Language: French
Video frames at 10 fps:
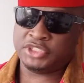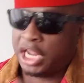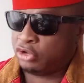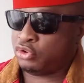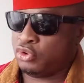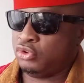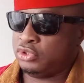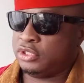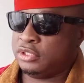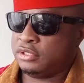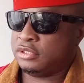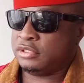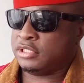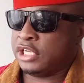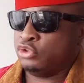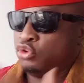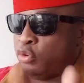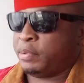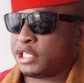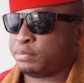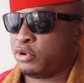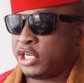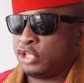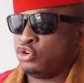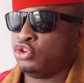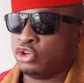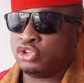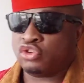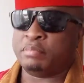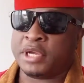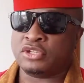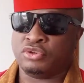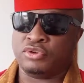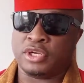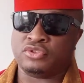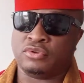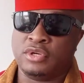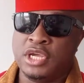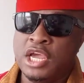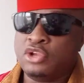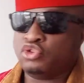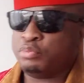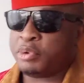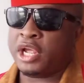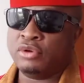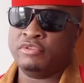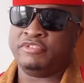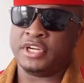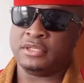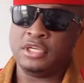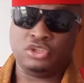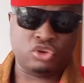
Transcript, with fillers: Tant que les deux passeports les deux noms ne sont pas en circulation, tu peux aller le faire.